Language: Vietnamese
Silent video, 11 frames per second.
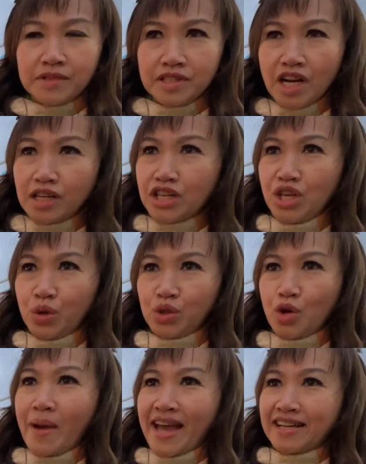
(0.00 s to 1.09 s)
rất là nhiều
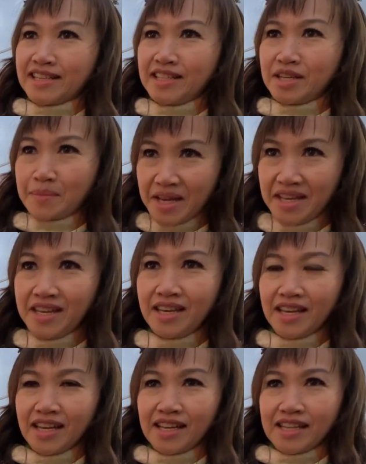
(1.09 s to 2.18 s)
tiểu bang trên nước Mỹ
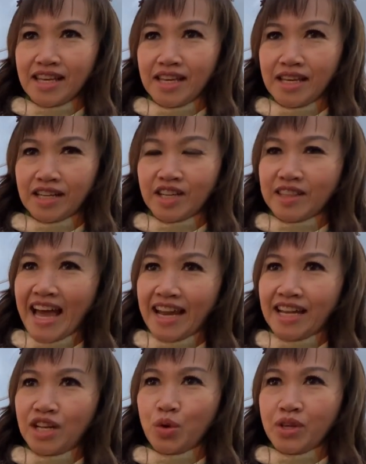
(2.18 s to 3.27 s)
thì à, người ta
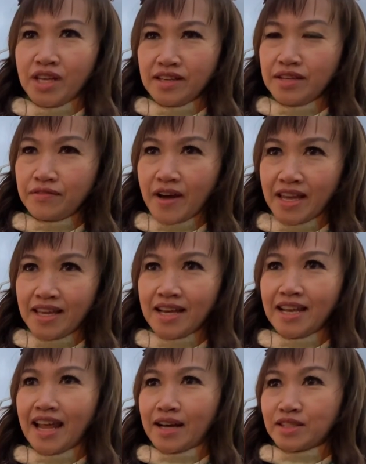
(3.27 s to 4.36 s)
đi lưu diễn như vậy á,
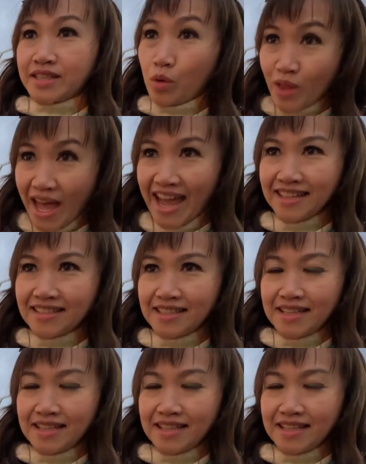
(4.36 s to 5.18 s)
là 6 tháng